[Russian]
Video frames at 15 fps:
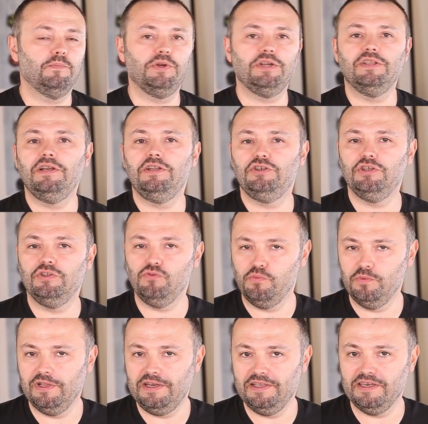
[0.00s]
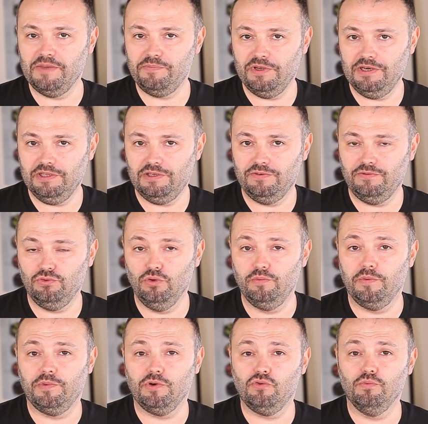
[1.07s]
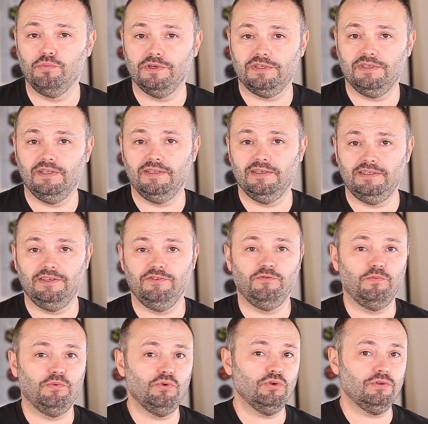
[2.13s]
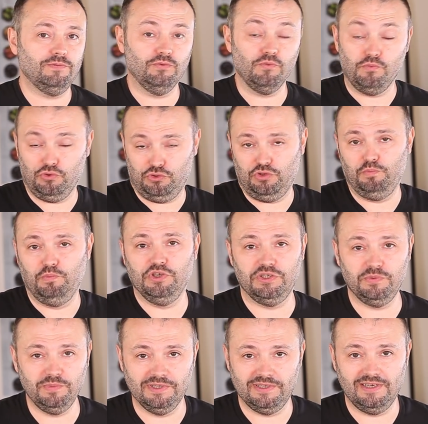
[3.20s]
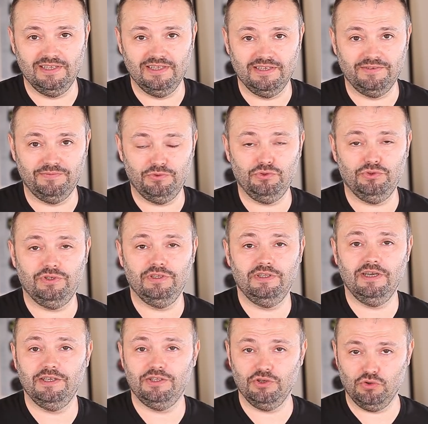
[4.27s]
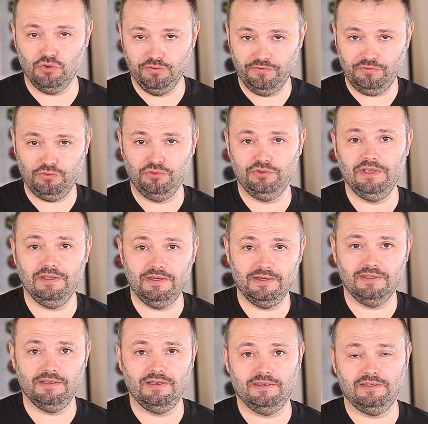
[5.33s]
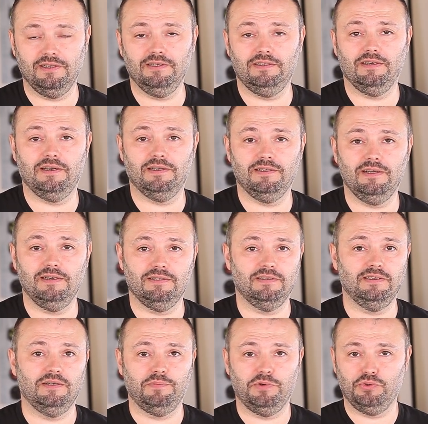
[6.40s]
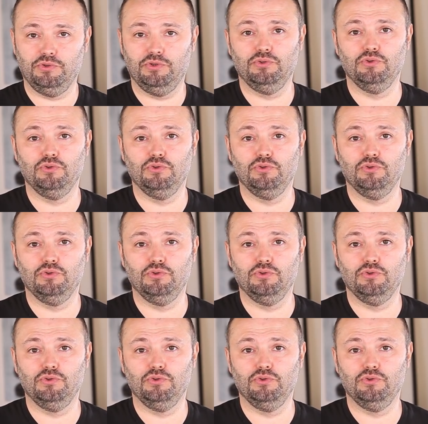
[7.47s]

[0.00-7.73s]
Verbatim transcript: При наличии двух малолетних операторов в доме покупка сладостей впрок ну просто бессмысленная. Все съедается ровно в тот день, когда сласти оказались на пороге